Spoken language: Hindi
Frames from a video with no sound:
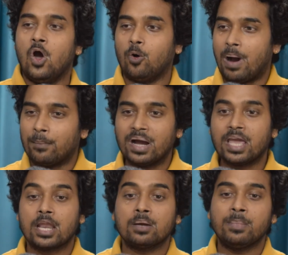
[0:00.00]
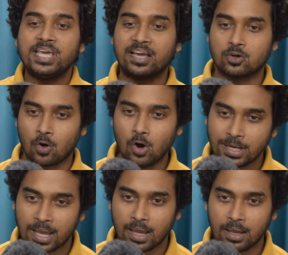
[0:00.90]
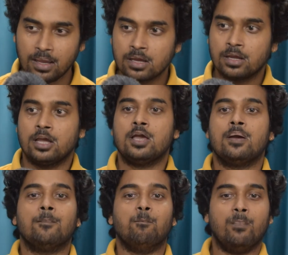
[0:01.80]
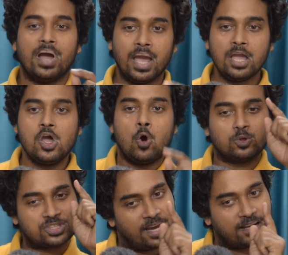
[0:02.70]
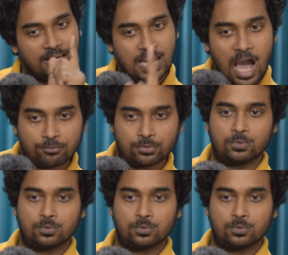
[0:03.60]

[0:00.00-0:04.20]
ओबामा के रंग में ये कौन है मैं उसके खिलाफ